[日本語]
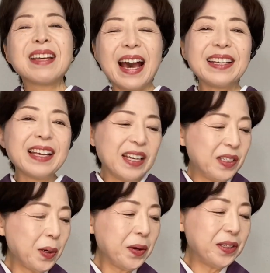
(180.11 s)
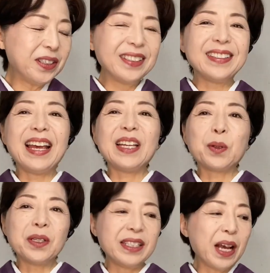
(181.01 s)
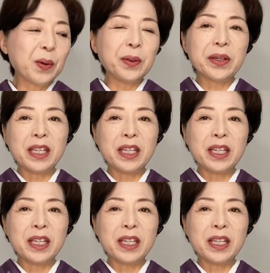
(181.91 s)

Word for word: はい。そういう例としてこの